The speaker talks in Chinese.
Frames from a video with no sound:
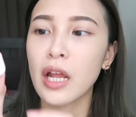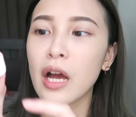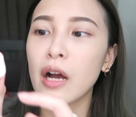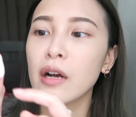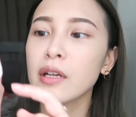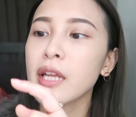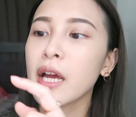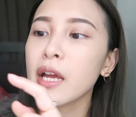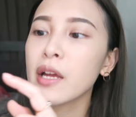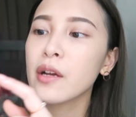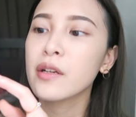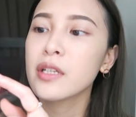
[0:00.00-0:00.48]
然
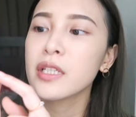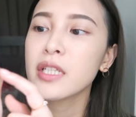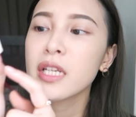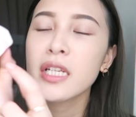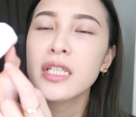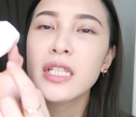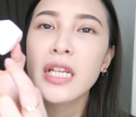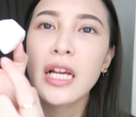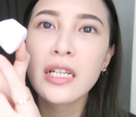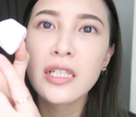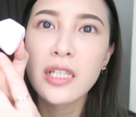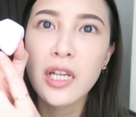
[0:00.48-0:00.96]
后它有一
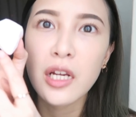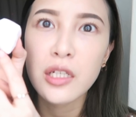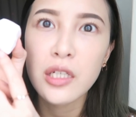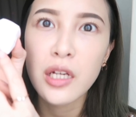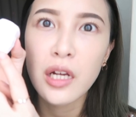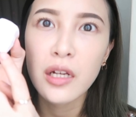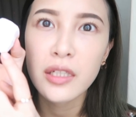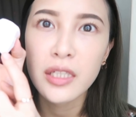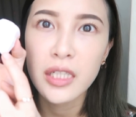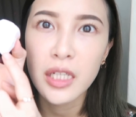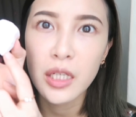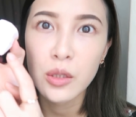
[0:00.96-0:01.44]
些像小
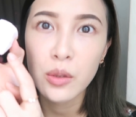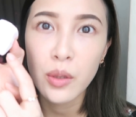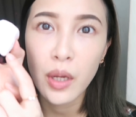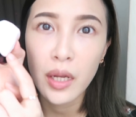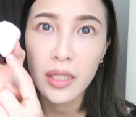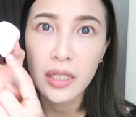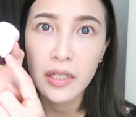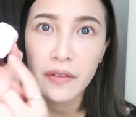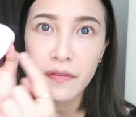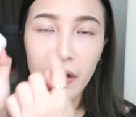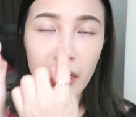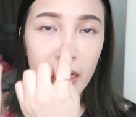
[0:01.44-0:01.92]
小尖
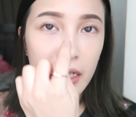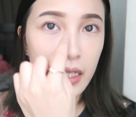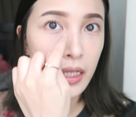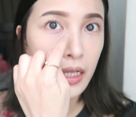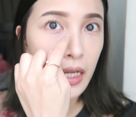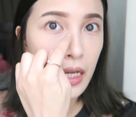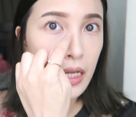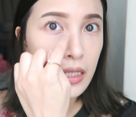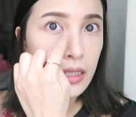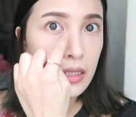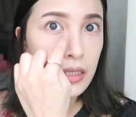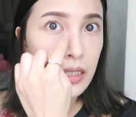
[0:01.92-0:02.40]
端的地方，你
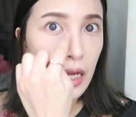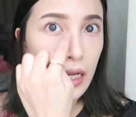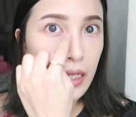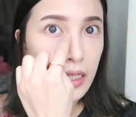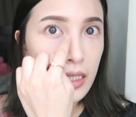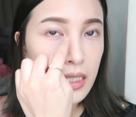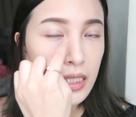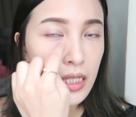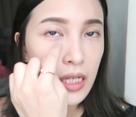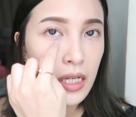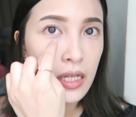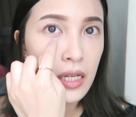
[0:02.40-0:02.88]
可以
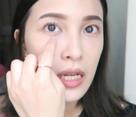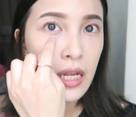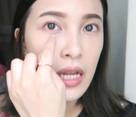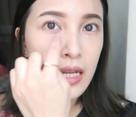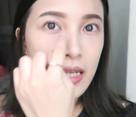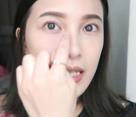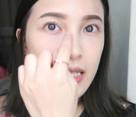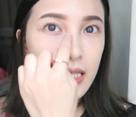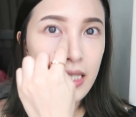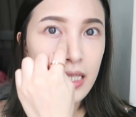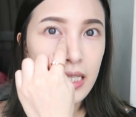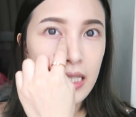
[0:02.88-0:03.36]
上一些
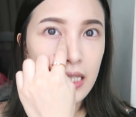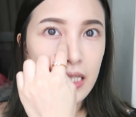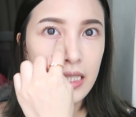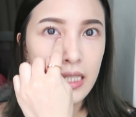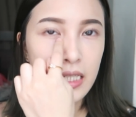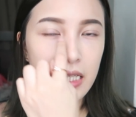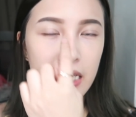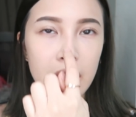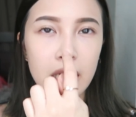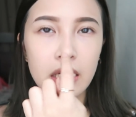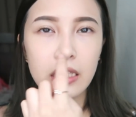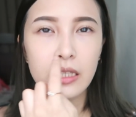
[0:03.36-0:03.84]
细
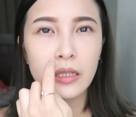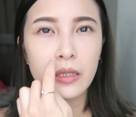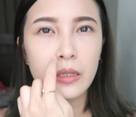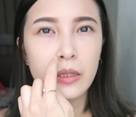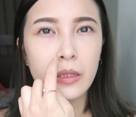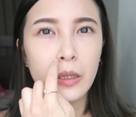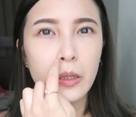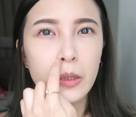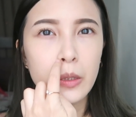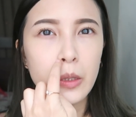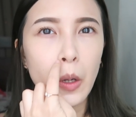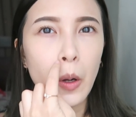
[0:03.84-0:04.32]
节
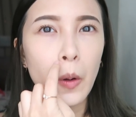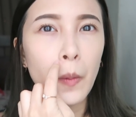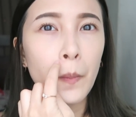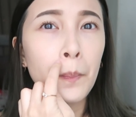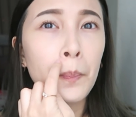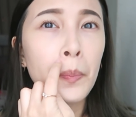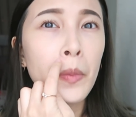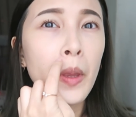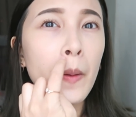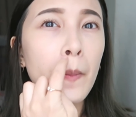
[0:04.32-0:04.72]
的那种，